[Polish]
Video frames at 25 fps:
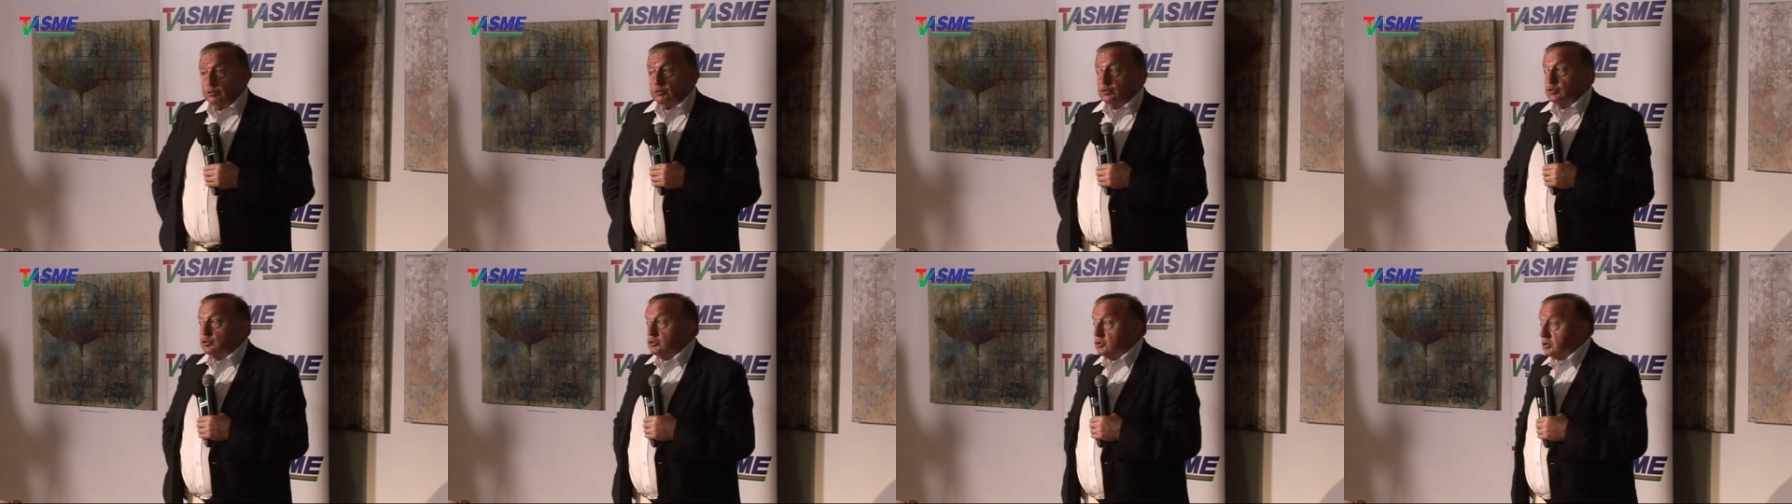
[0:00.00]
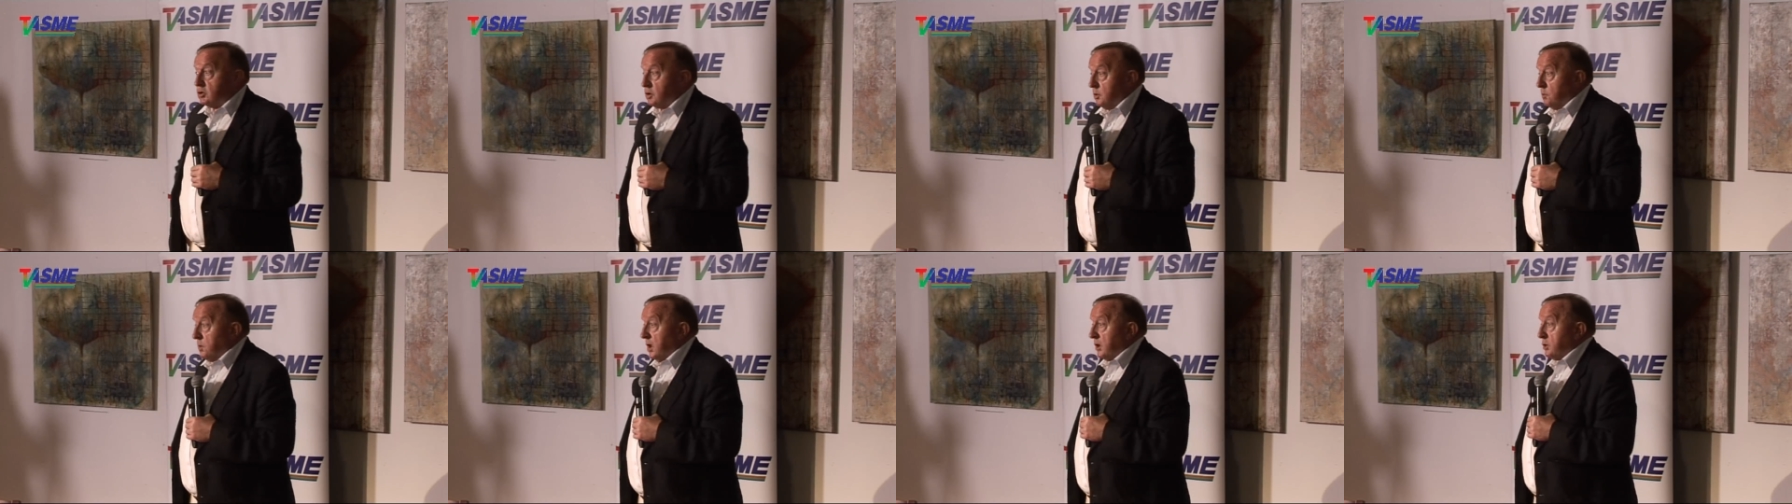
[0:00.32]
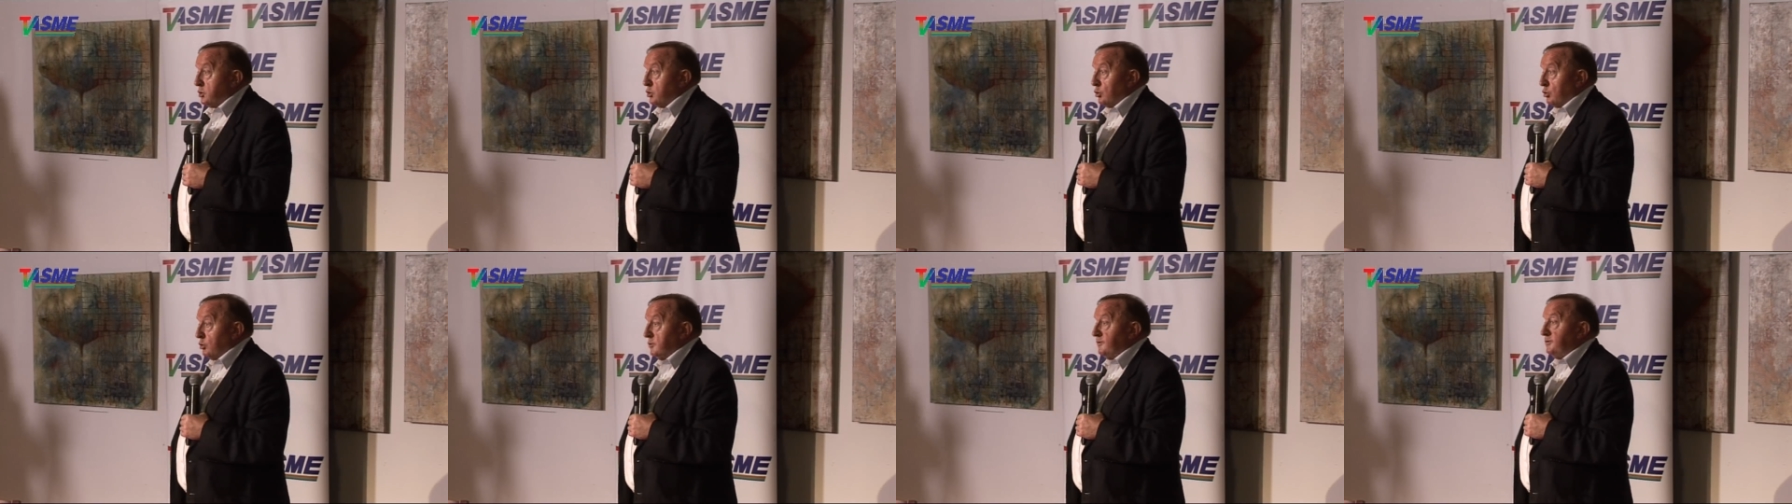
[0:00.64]

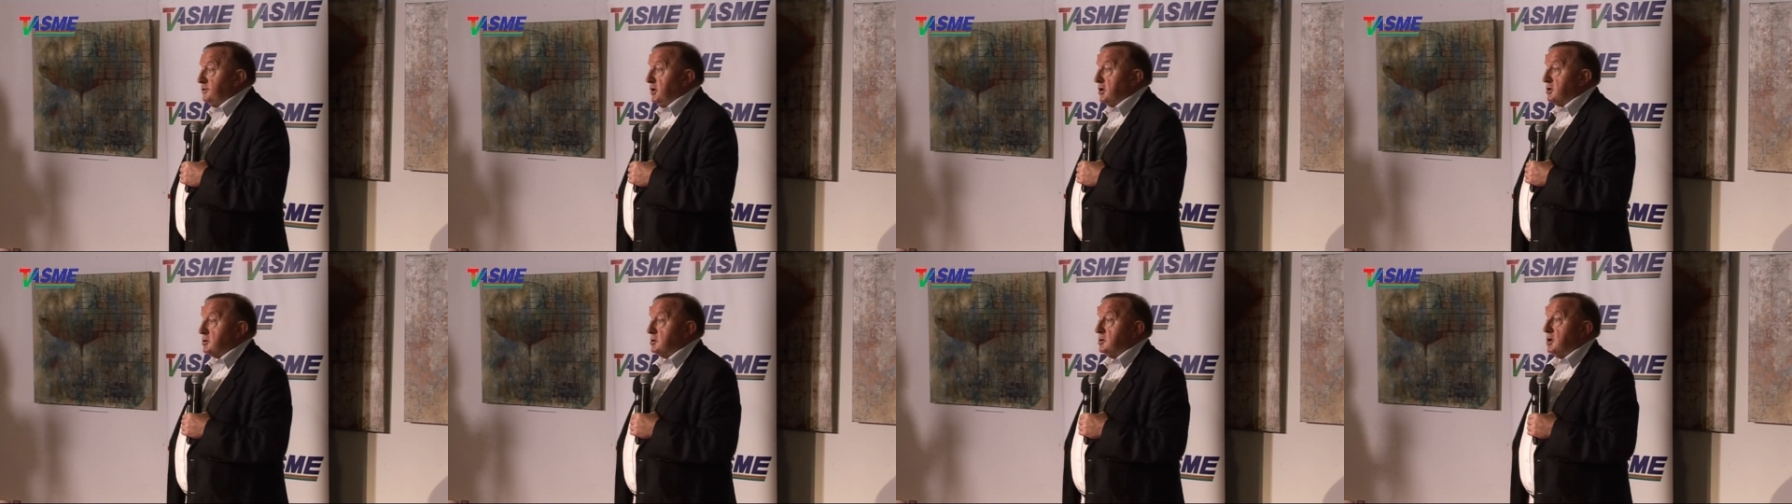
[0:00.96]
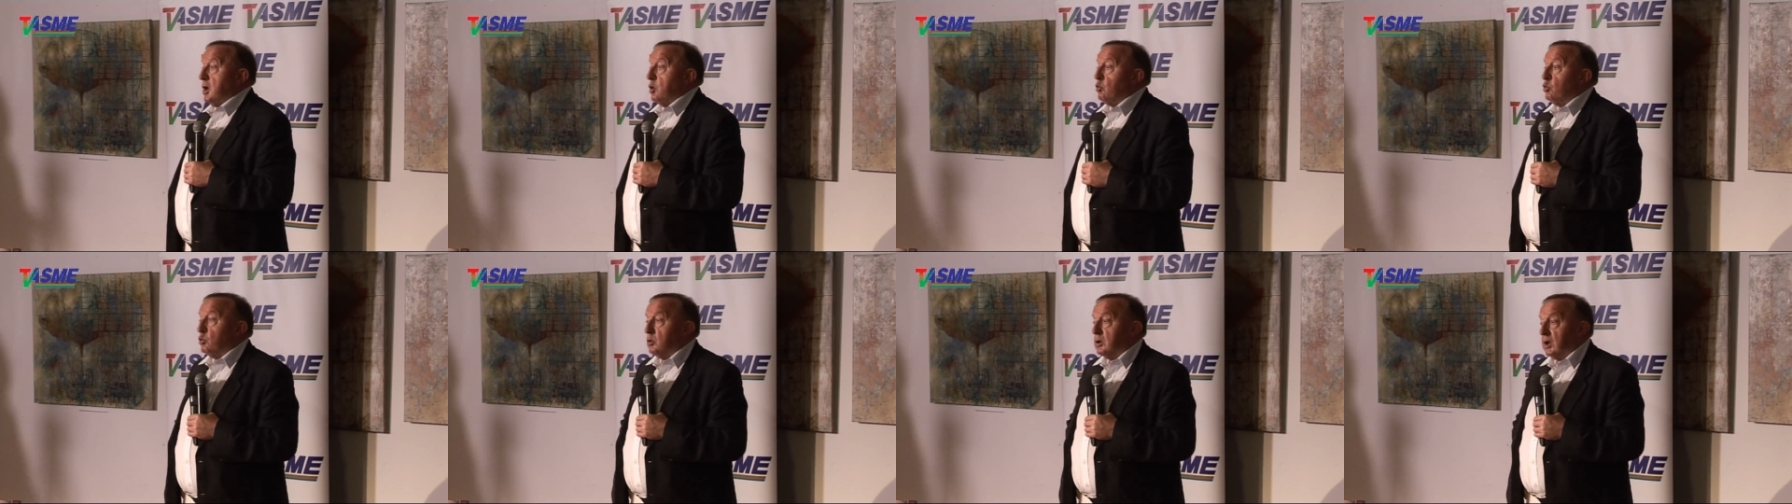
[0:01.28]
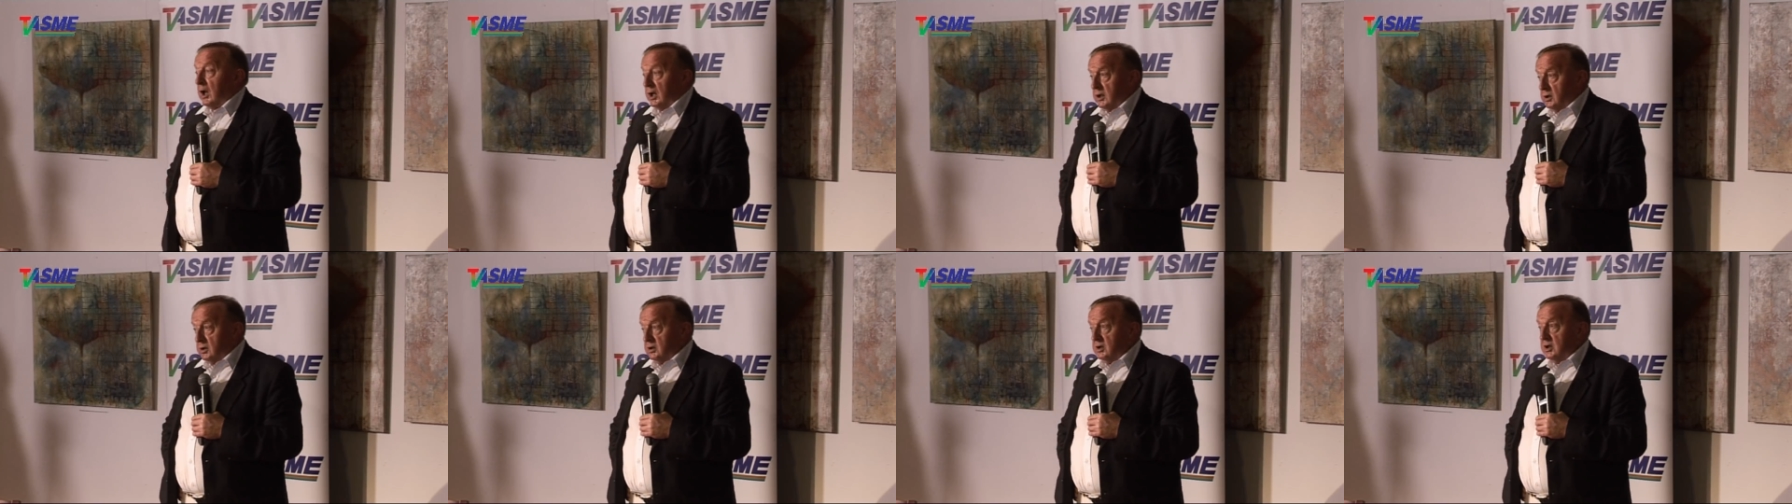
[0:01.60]
utrzymać również na
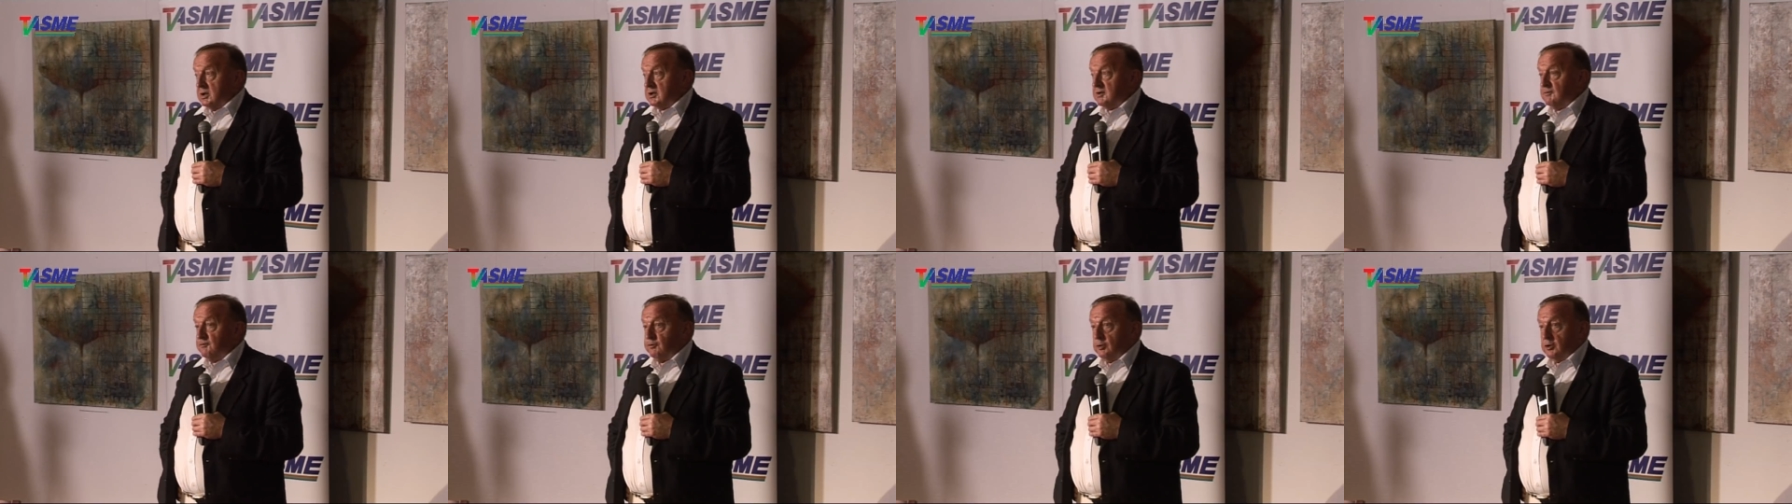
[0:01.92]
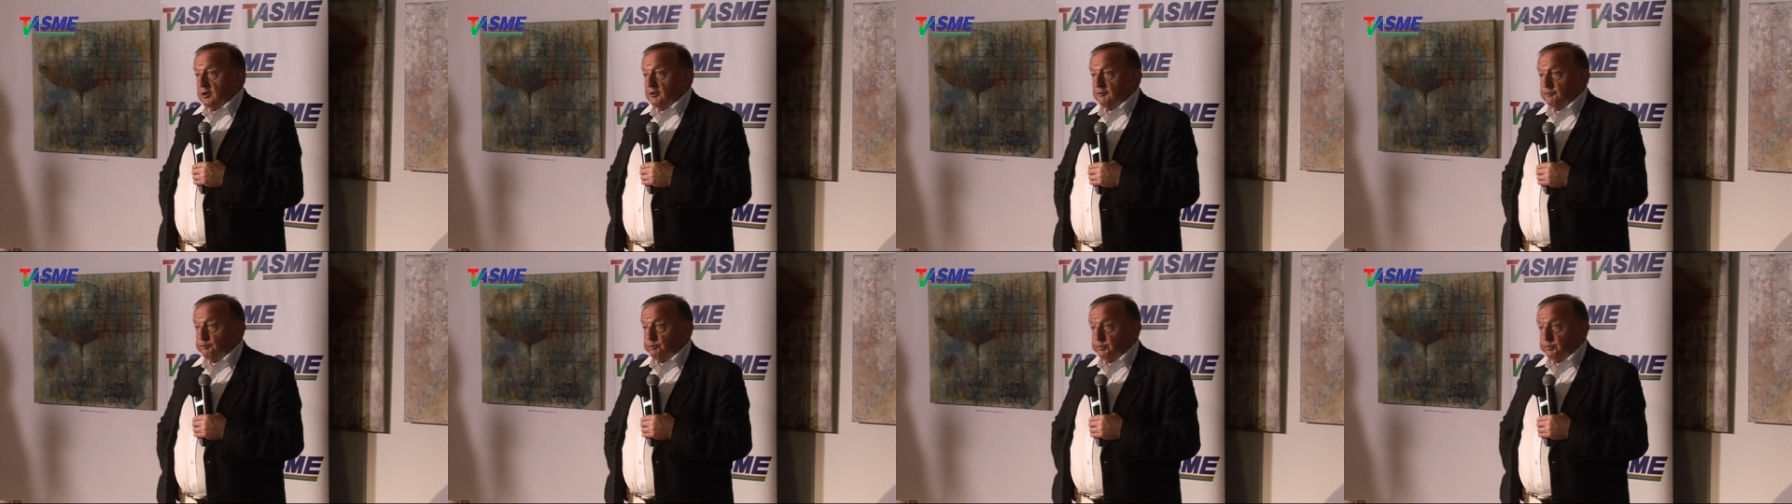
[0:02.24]
Ukrainie swoje